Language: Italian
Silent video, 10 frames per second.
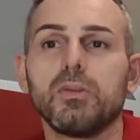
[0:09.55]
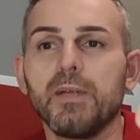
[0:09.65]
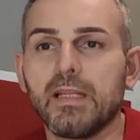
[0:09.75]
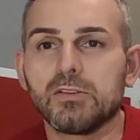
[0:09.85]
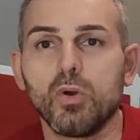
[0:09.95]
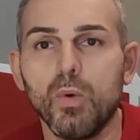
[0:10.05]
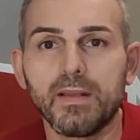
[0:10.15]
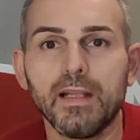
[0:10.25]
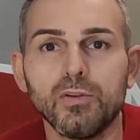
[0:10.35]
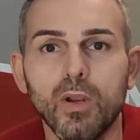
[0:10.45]
Mica sto
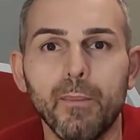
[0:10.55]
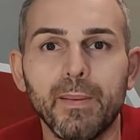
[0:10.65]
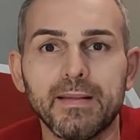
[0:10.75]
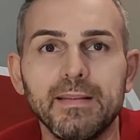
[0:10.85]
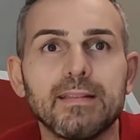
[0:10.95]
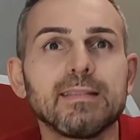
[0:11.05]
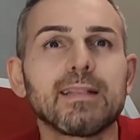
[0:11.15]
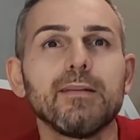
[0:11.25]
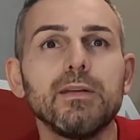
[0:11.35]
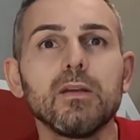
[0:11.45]
guardando la partita
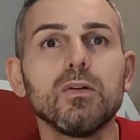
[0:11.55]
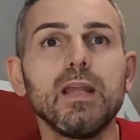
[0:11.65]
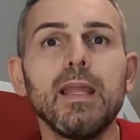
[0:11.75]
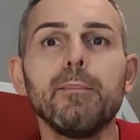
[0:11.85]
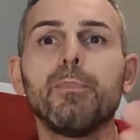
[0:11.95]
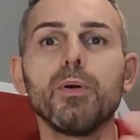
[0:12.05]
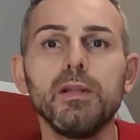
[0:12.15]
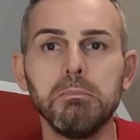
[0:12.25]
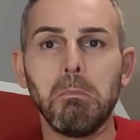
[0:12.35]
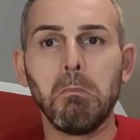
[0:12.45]
tra Verona e Empoli.